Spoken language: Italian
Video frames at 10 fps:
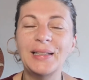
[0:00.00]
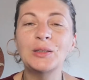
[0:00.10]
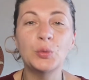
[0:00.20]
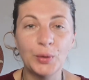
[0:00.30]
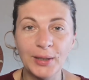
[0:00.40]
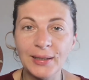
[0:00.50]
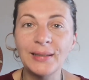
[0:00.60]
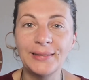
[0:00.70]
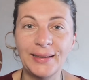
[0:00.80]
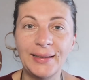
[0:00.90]
di lettura, in
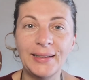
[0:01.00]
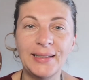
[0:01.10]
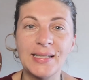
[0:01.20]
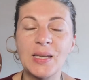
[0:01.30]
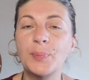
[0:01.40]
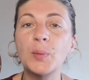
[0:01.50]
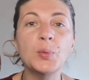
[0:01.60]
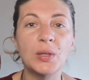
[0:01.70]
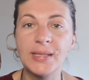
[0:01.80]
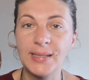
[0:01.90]
realtà eh, si è
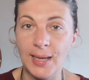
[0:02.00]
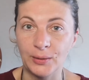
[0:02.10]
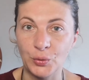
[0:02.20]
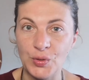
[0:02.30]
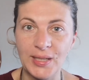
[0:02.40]
proprio alzato,